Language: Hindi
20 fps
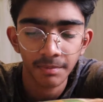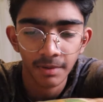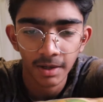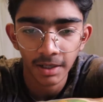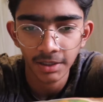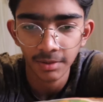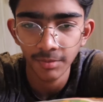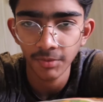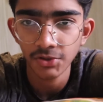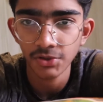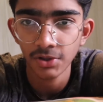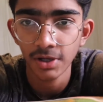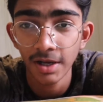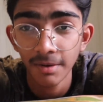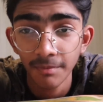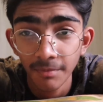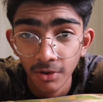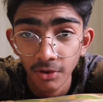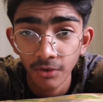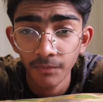अब ख़त्म हो चुका
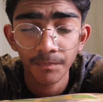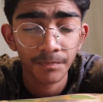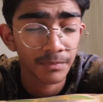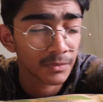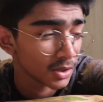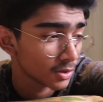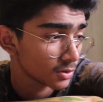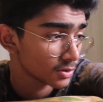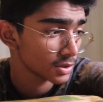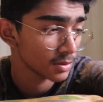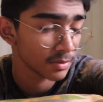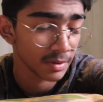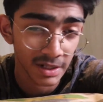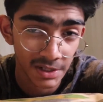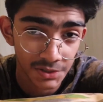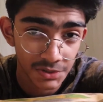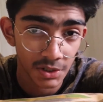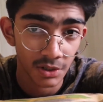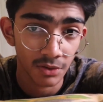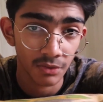है हम लोग मैं थोड़ा सा
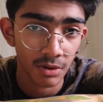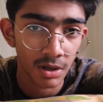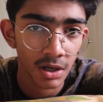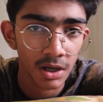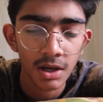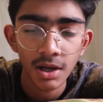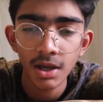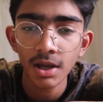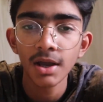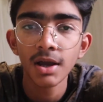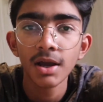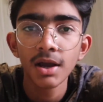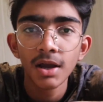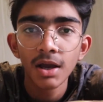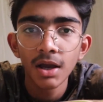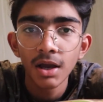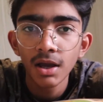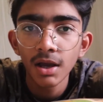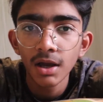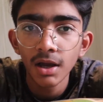रेस्ट करूँगा
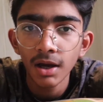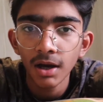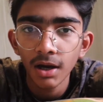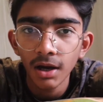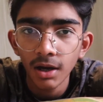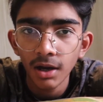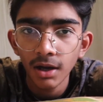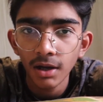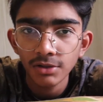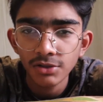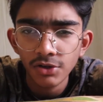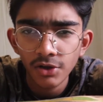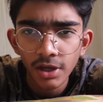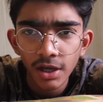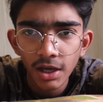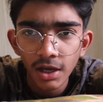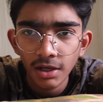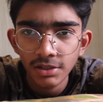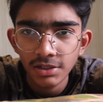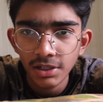सो uh,
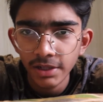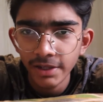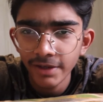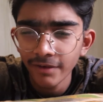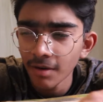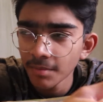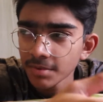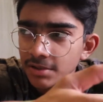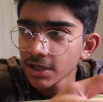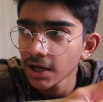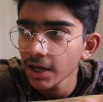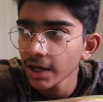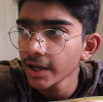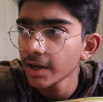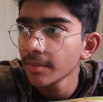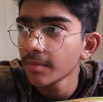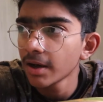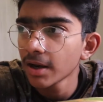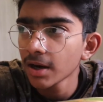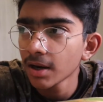या so yeah, जल्दी वापस आ
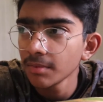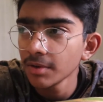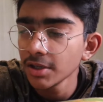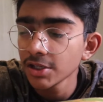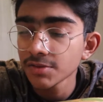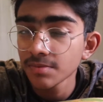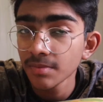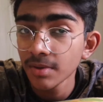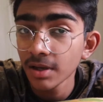गए हमारा बीच